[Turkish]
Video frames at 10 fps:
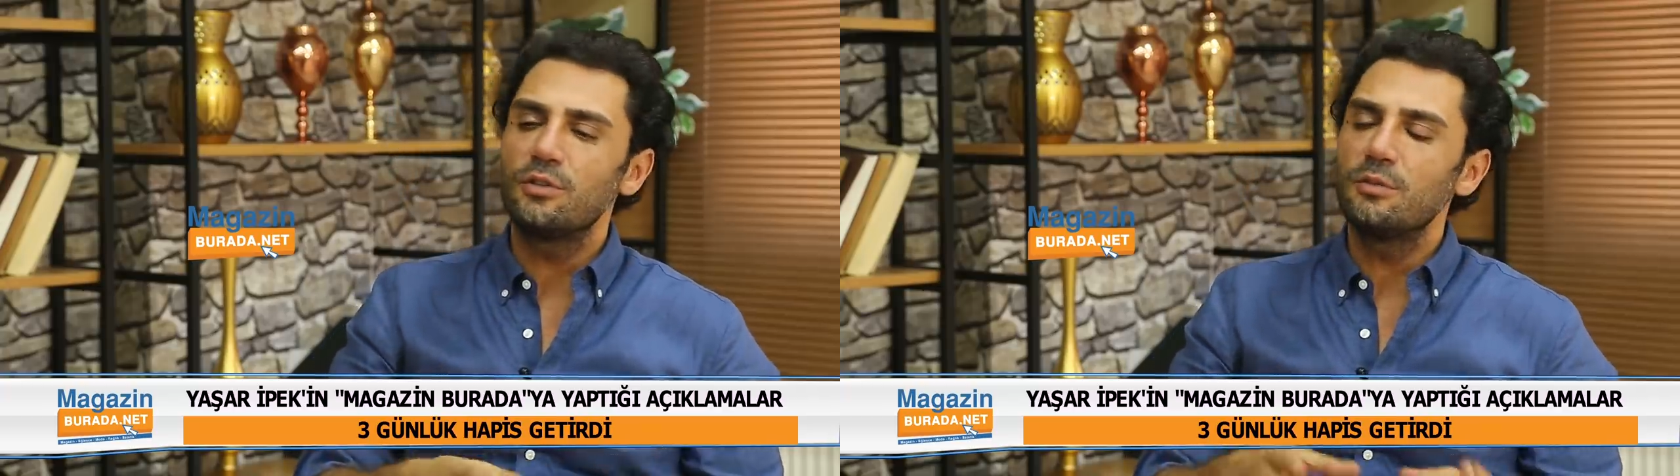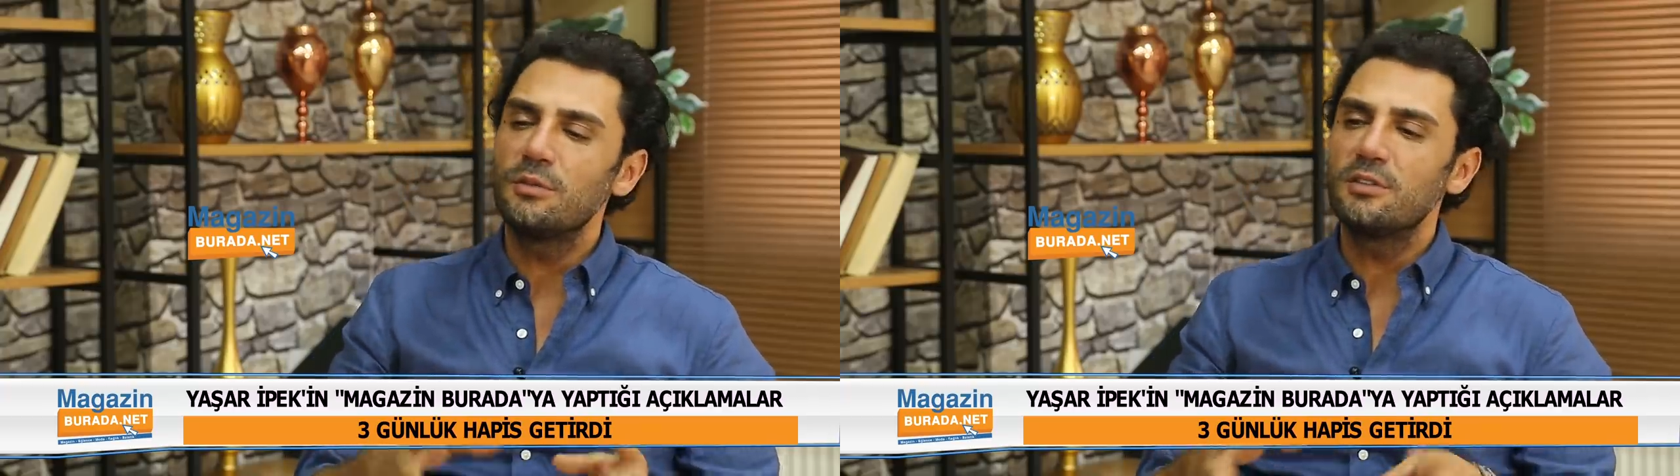de
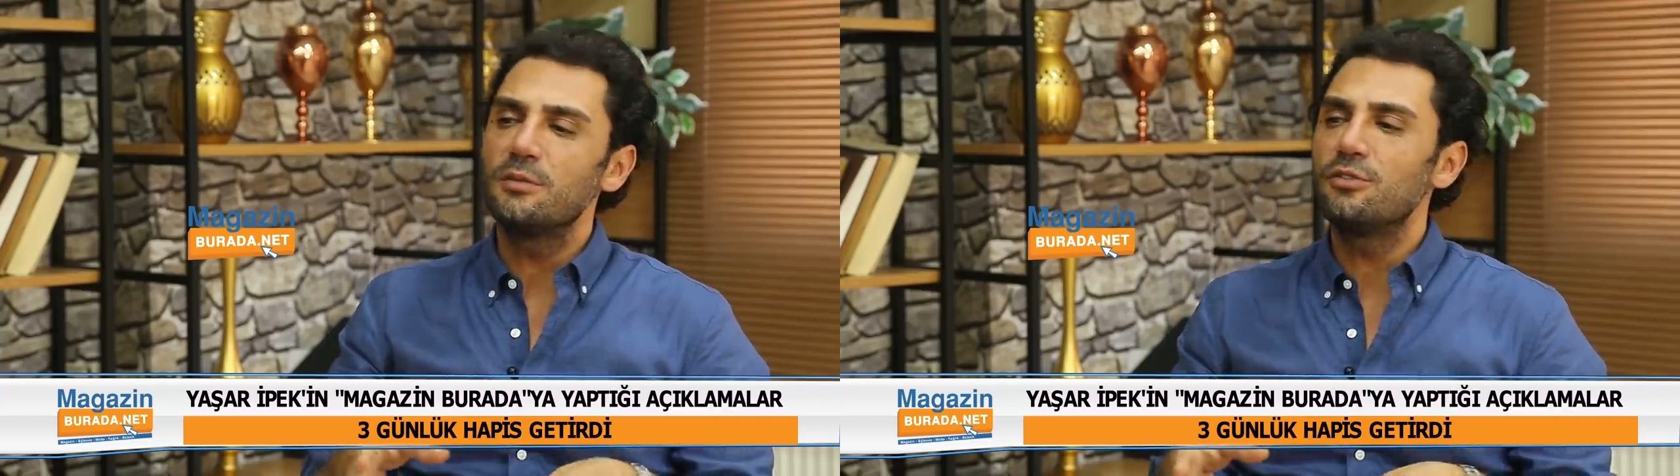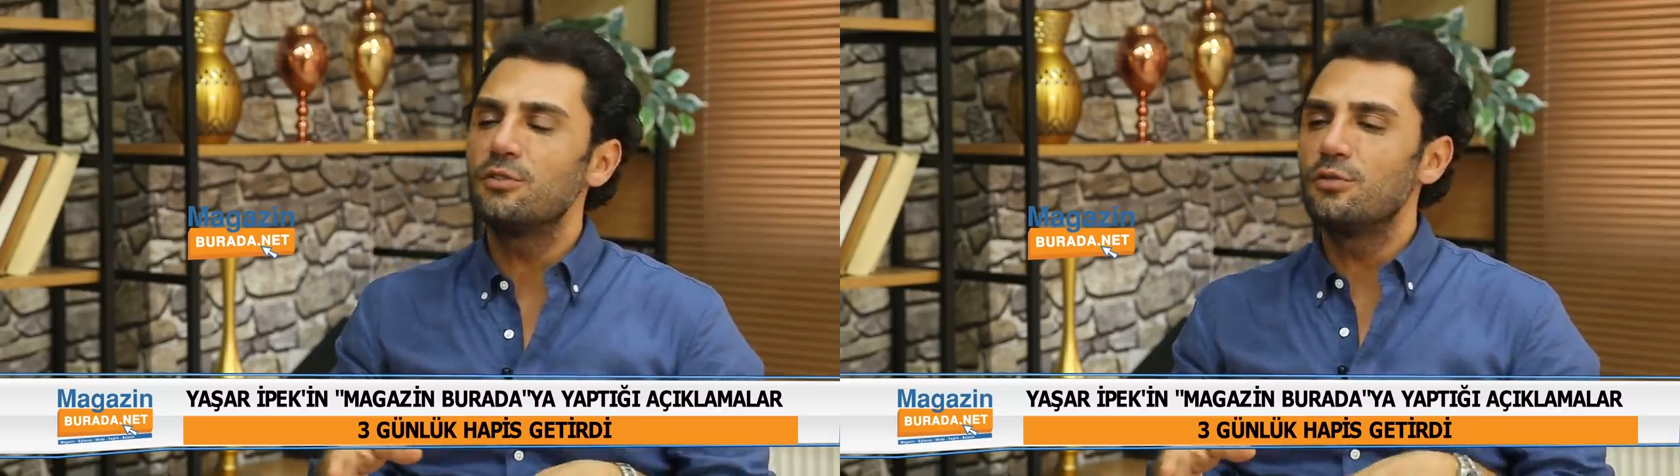orada
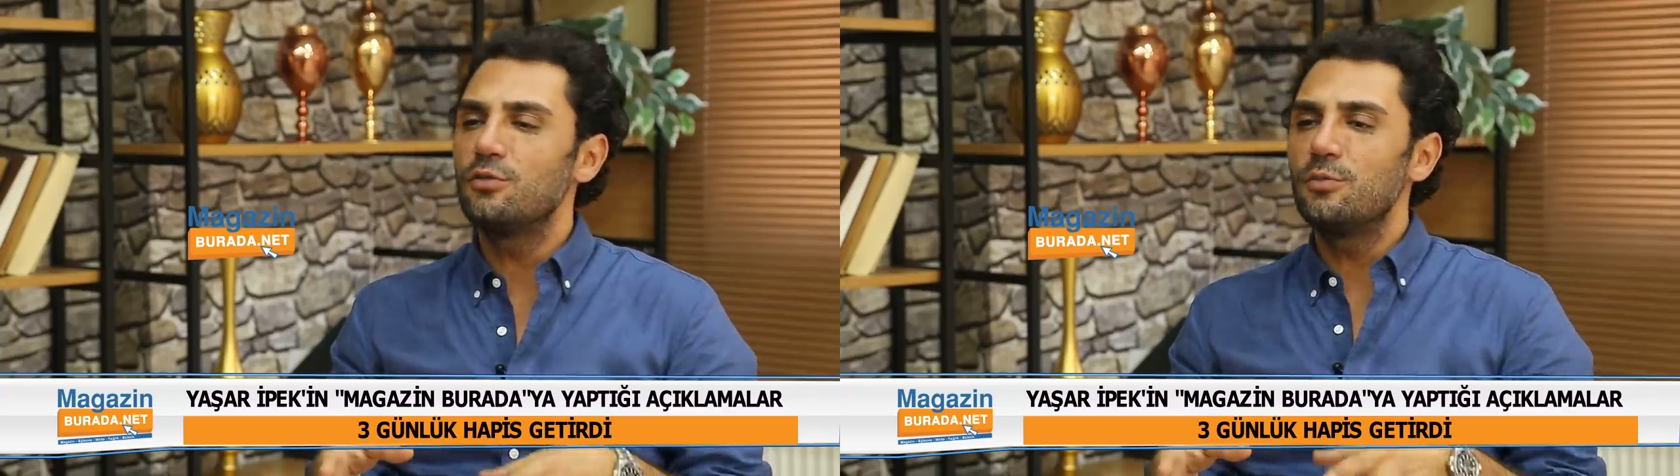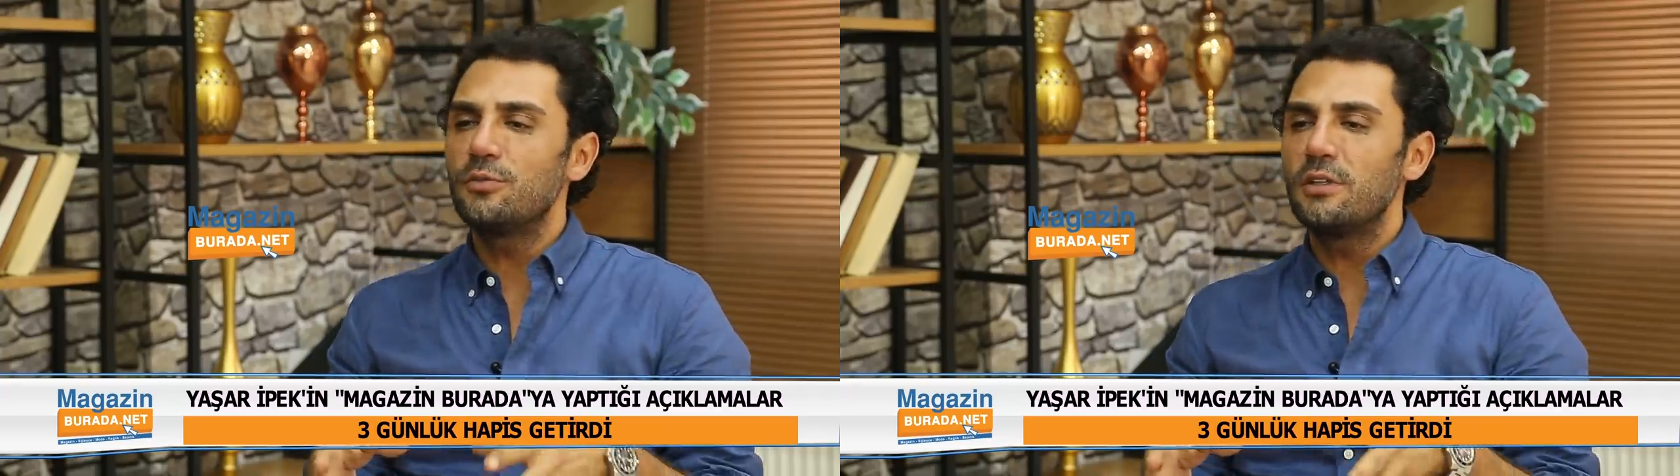masa başına
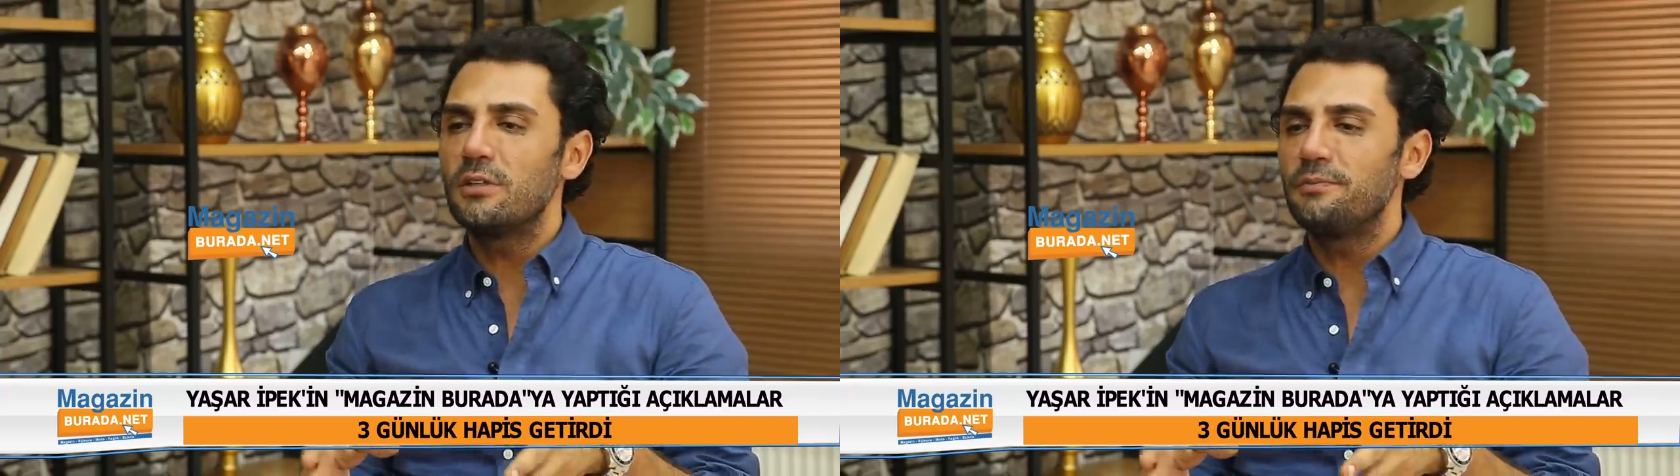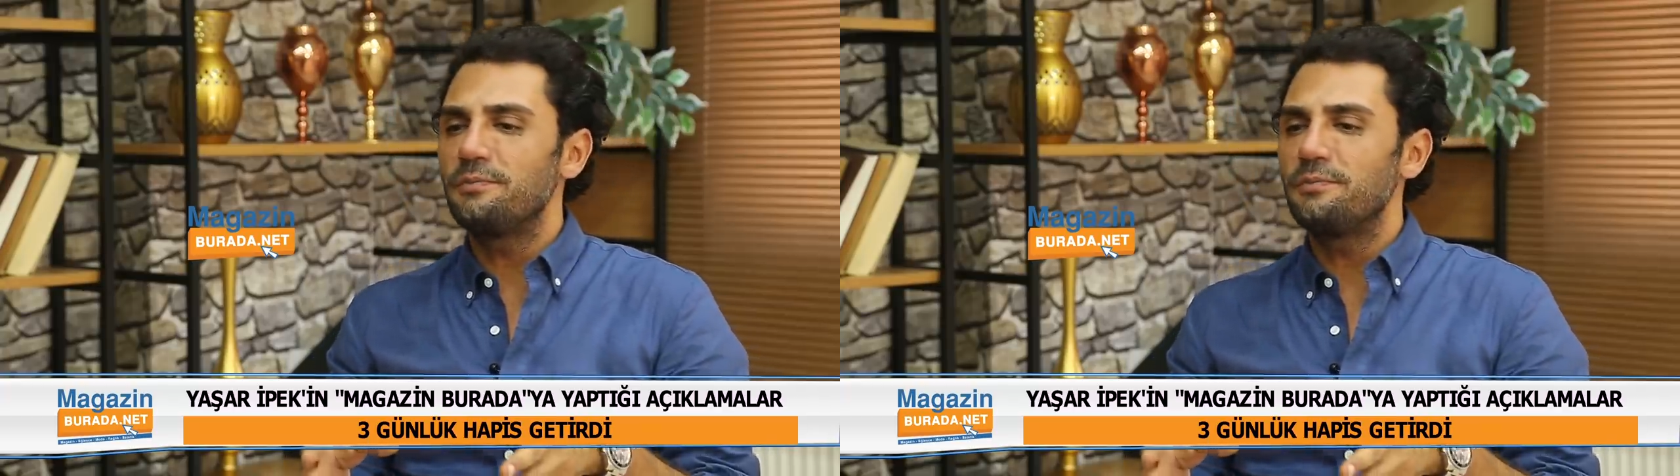oturup da